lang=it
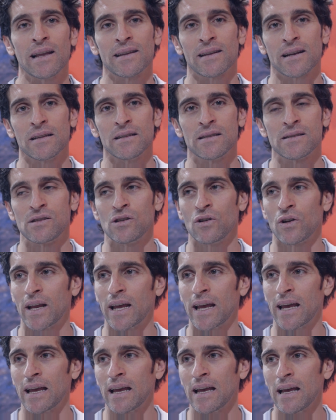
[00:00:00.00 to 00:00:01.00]
la
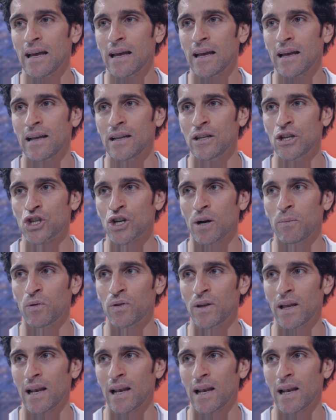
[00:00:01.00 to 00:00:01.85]
tradizione diciamo,